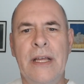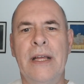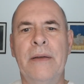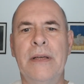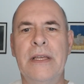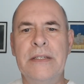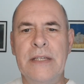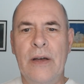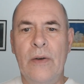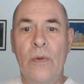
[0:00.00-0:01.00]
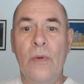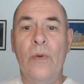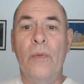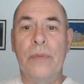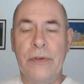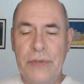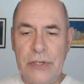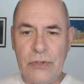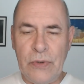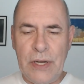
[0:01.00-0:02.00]
que são
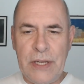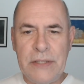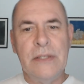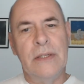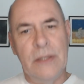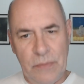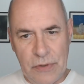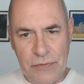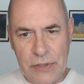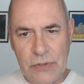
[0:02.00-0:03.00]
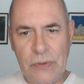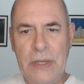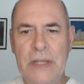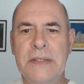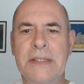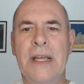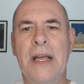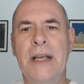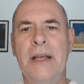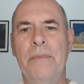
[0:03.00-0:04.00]
professoras, professores,
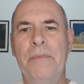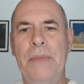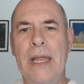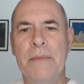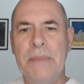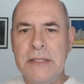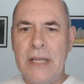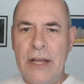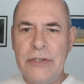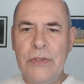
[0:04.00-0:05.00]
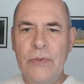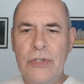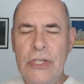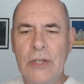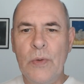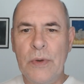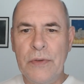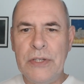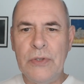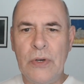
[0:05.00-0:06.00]
pela passagem do Dia do
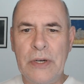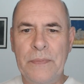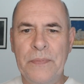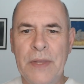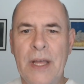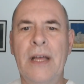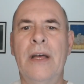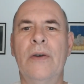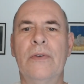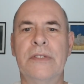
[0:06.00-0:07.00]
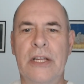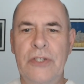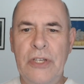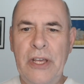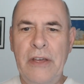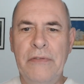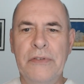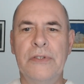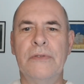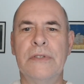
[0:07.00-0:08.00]
Professor. Os
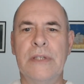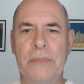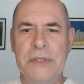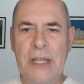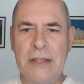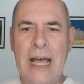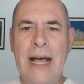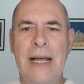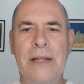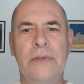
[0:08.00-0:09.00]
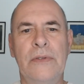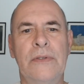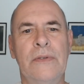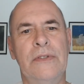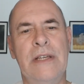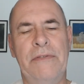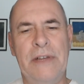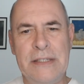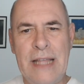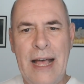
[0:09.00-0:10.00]
ativos, os aposentados, os
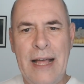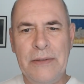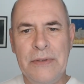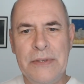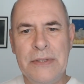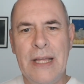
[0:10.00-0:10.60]
afastados,